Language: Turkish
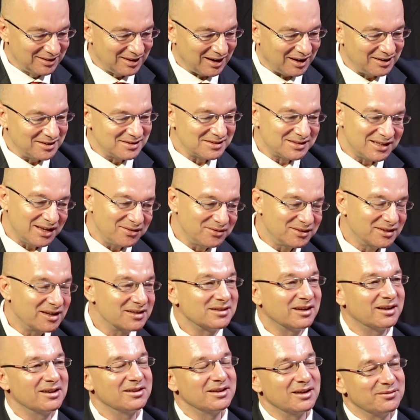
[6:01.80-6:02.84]
Yani
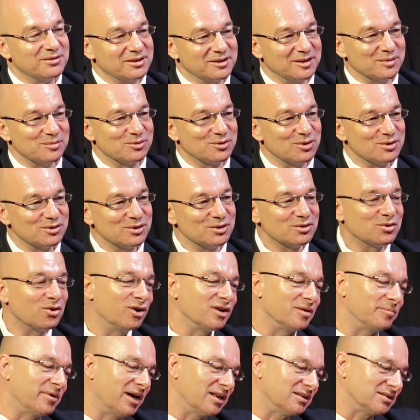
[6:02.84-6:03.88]
sevgili sana devredeyim sözü. Tamam.
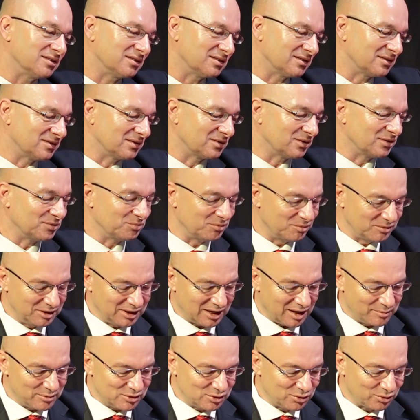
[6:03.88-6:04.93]
Sonra ben Hı-hı.
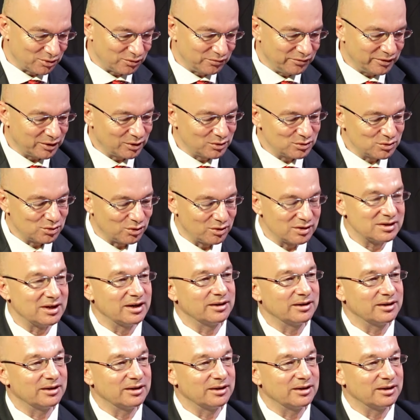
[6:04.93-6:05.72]
diğer bir sorum var. Onu sona